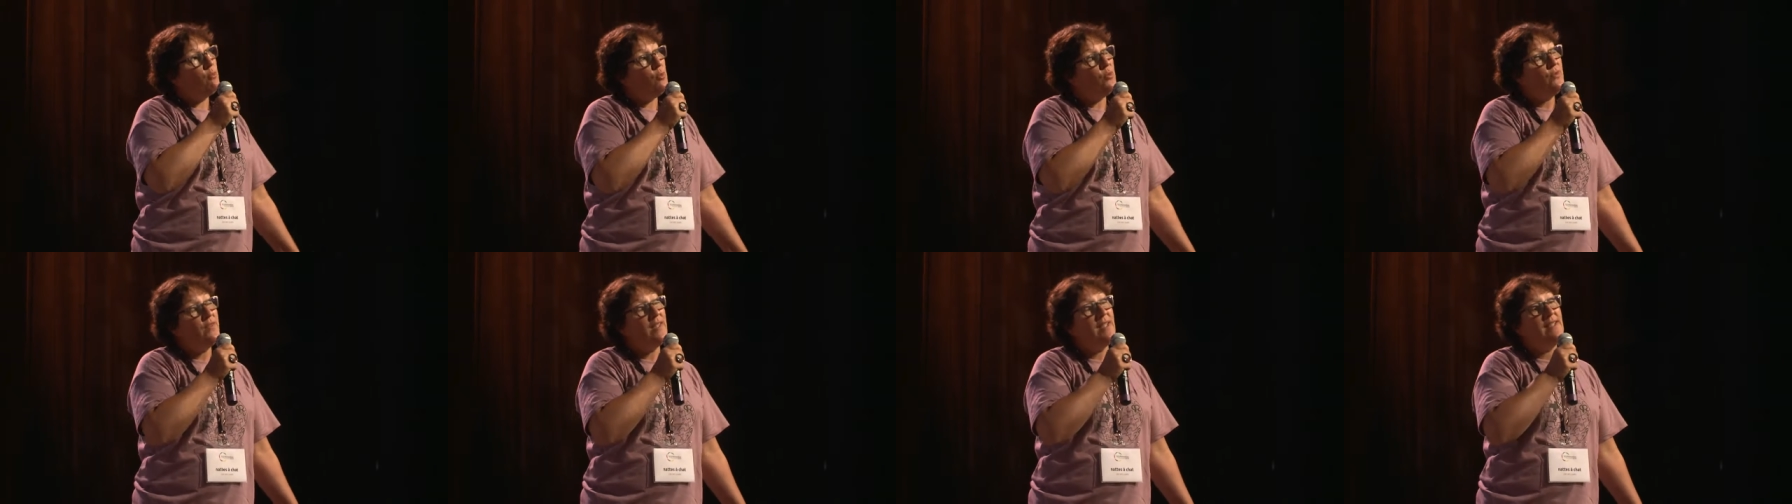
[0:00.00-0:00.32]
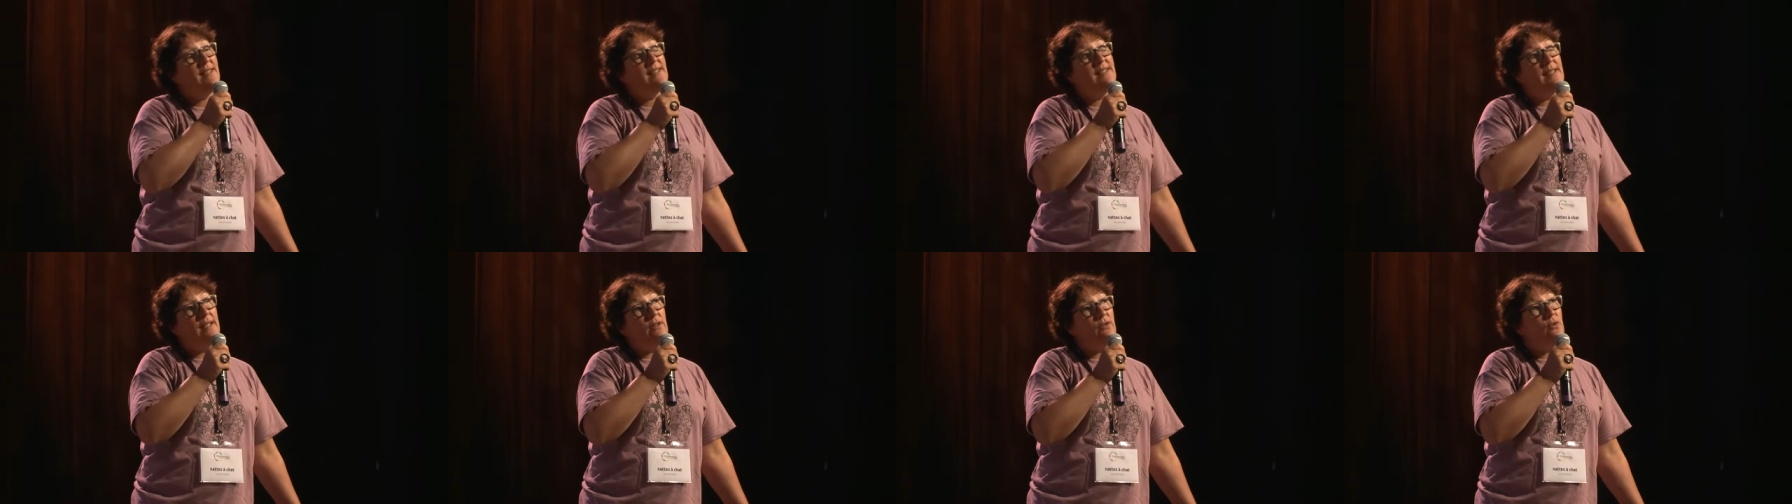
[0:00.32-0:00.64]

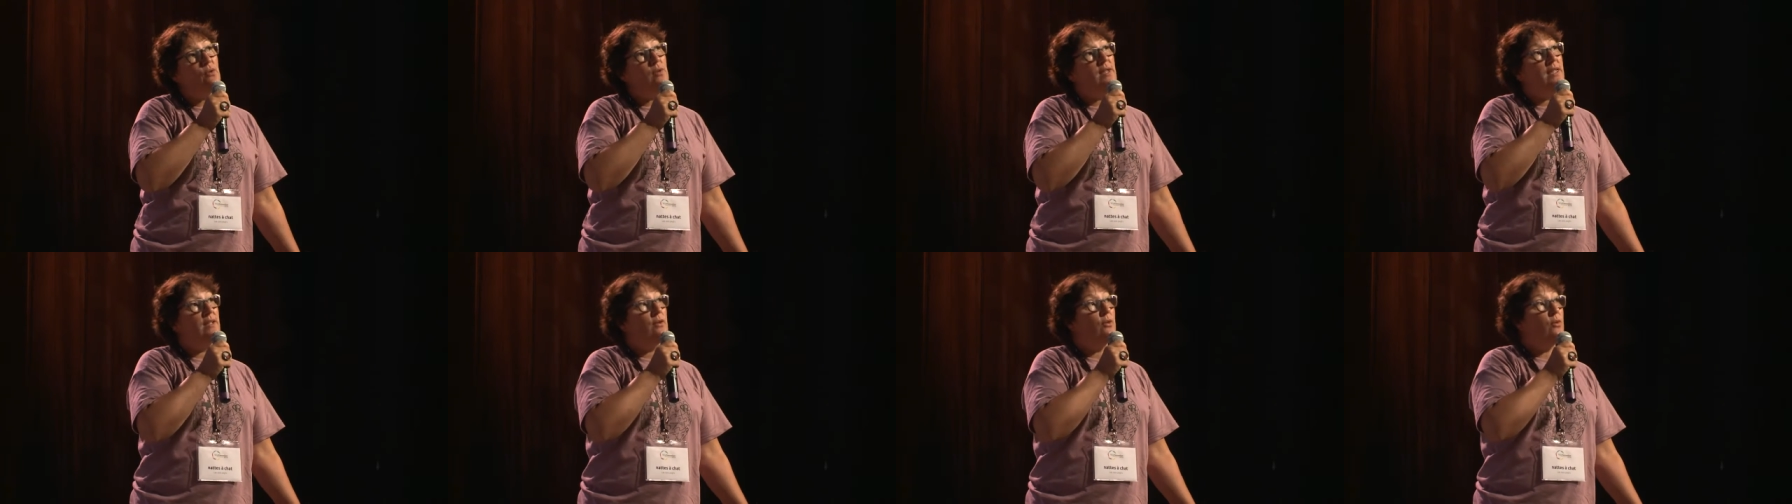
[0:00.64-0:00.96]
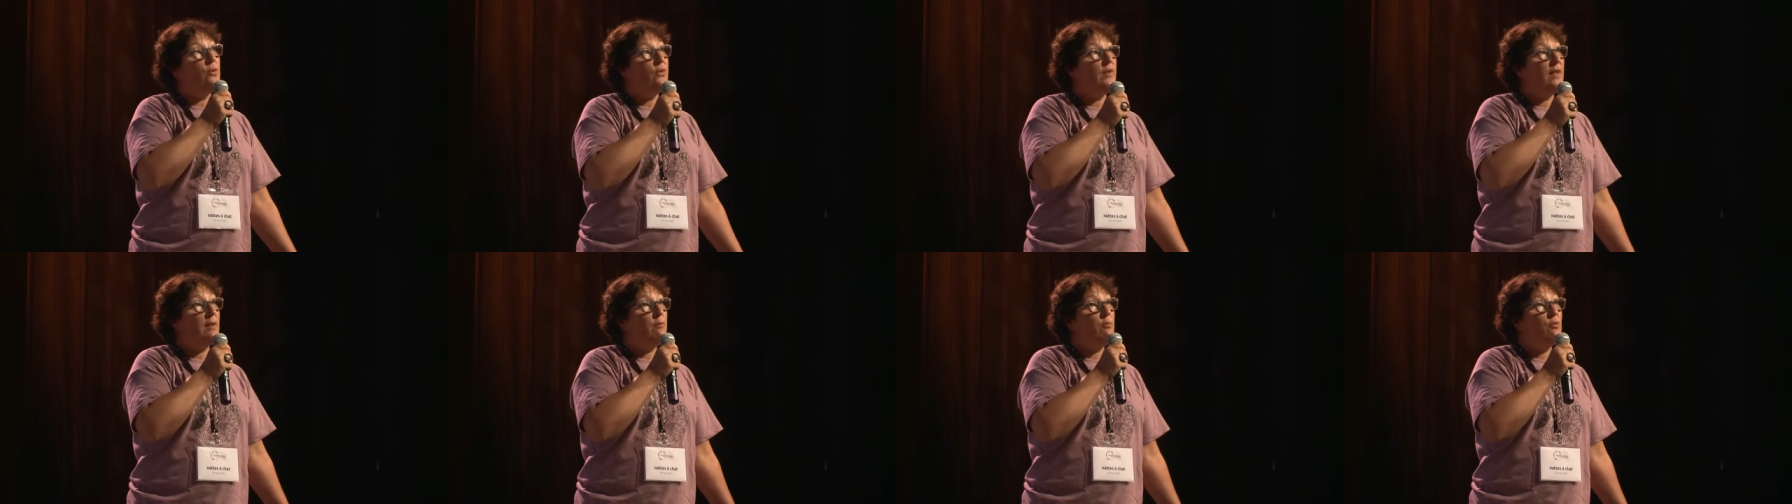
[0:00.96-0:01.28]
monté des ateliers de
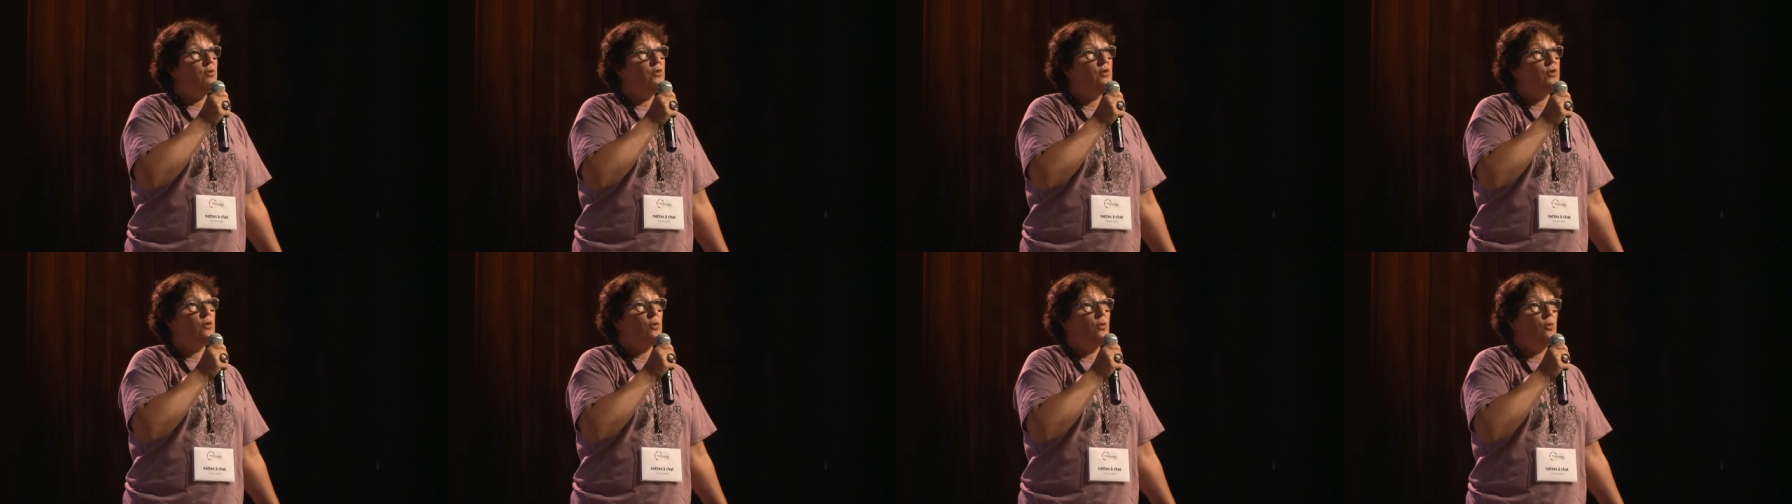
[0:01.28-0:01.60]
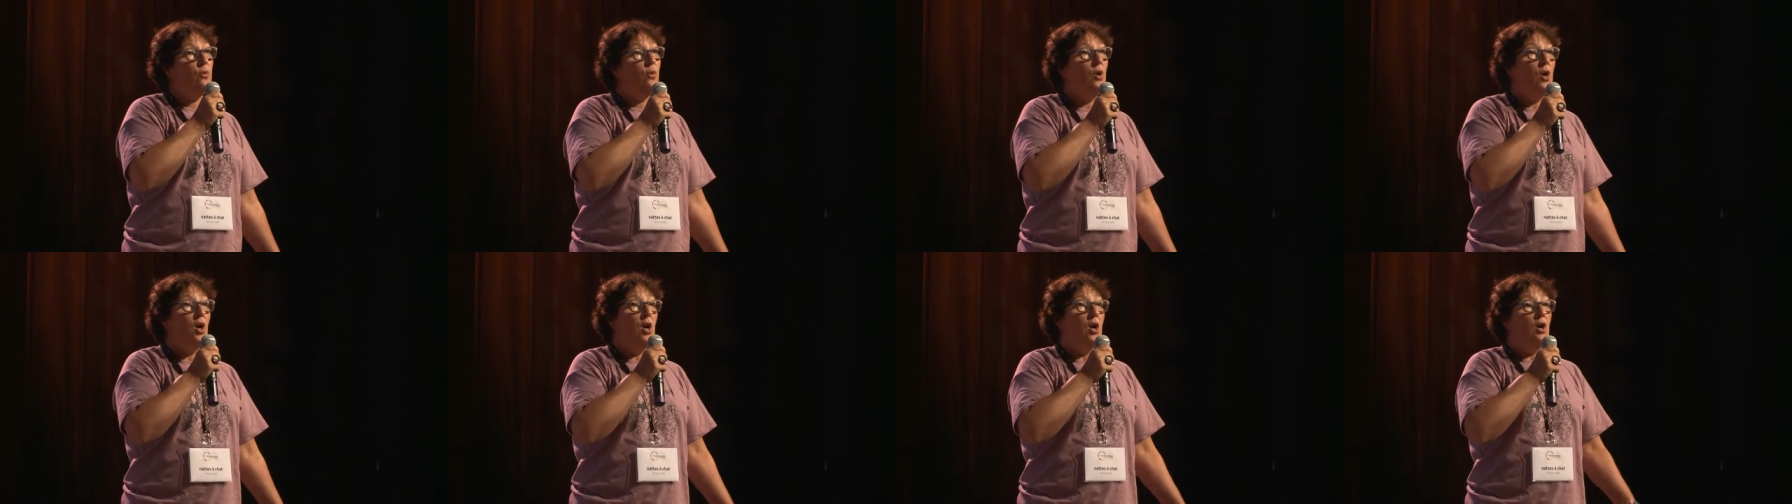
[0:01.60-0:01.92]

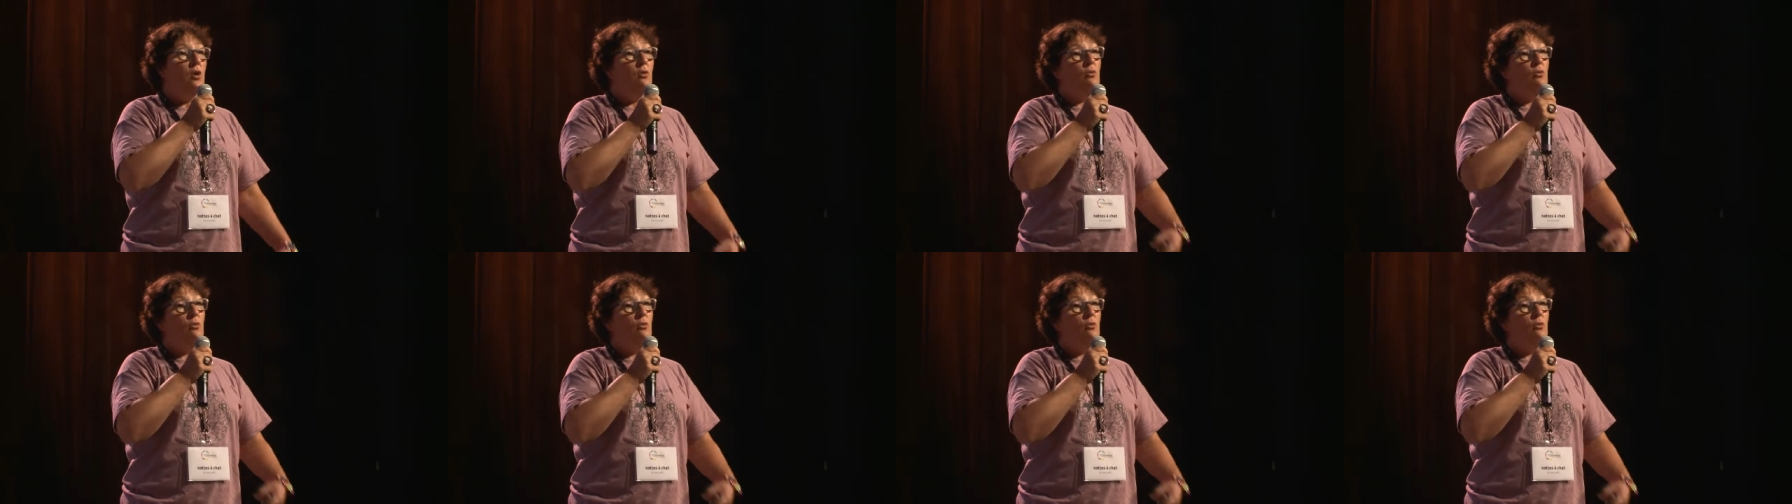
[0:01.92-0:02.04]
contribution.